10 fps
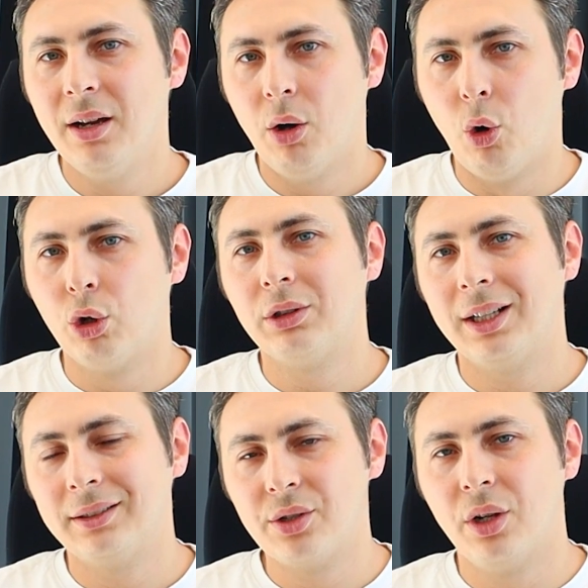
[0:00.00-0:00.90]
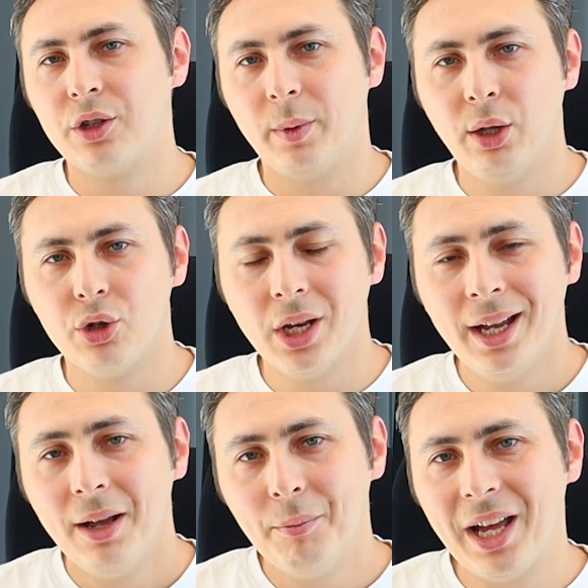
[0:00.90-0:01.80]
bir ortakla çalışmadan
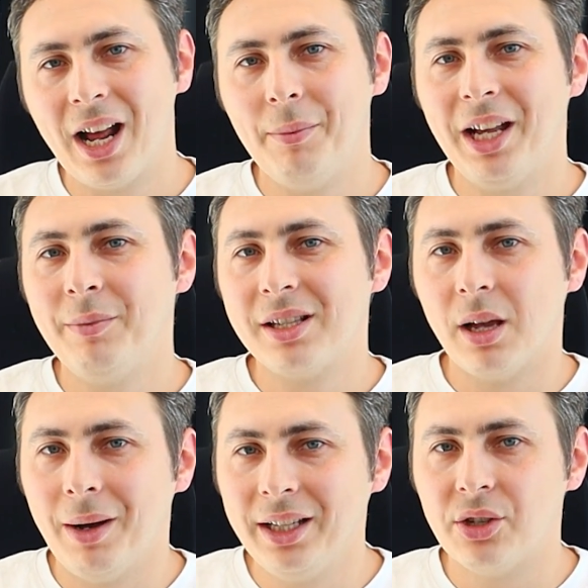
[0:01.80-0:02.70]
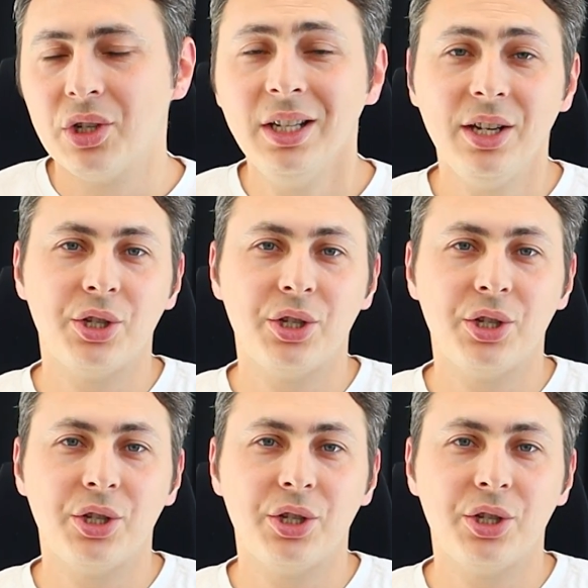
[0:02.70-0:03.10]
önce beraber bir zaman geçirin.